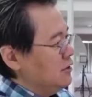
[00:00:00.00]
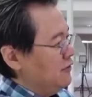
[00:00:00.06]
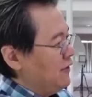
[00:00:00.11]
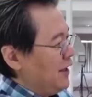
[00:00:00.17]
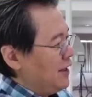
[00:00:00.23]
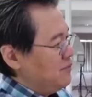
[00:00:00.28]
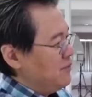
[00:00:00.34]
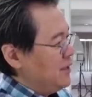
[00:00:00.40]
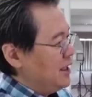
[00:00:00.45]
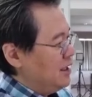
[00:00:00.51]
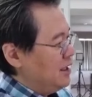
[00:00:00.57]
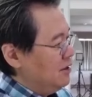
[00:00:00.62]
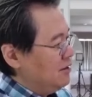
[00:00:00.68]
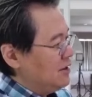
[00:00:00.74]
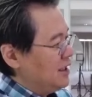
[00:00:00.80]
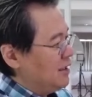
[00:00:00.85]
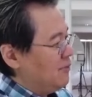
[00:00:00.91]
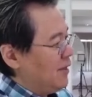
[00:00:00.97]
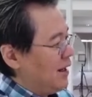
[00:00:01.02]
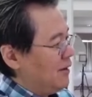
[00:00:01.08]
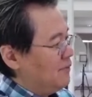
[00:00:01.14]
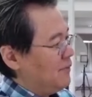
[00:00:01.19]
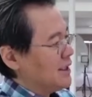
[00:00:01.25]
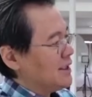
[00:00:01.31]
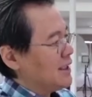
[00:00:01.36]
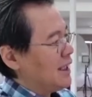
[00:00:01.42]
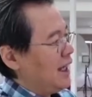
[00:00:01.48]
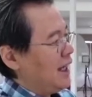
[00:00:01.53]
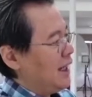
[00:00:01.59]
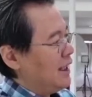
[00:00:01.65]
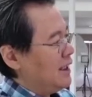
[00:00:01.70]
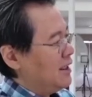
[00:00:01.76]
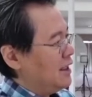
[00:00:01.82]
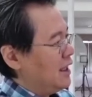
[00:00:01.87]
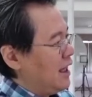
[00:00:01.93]
to 5 million
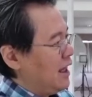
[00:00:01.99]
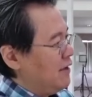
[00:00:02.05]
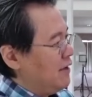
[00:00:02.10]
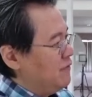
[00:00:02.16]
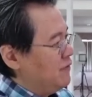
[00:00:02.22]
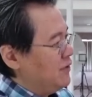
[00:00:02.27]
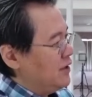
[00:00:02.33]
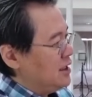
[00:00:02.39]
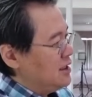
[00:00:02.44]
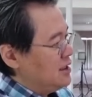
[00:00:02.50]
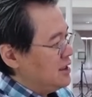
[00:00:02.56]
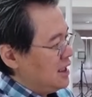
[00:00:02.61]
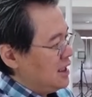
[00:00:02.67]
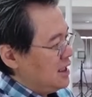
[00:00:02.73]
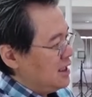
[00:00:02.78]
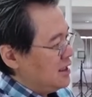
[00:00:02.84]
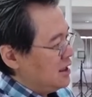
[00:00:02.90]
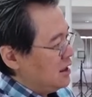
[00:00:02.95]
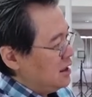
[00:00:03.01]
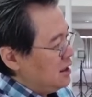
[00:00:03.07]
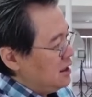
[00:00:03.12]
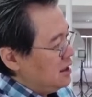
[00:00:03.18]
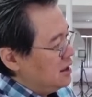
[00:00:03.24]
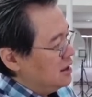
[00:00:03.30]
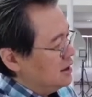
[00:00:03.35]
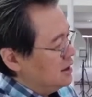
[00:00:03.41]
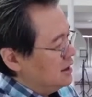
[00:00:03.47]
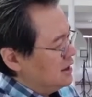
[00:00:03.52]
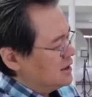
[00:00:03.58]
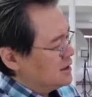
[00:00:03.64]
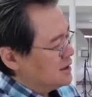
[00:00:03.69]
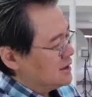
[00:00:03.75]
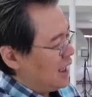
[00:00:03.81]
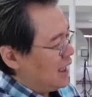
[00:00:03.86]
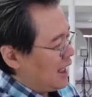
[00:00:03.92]
namamatay every year
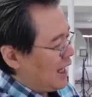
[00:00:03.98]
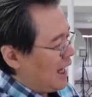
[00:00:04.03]
sa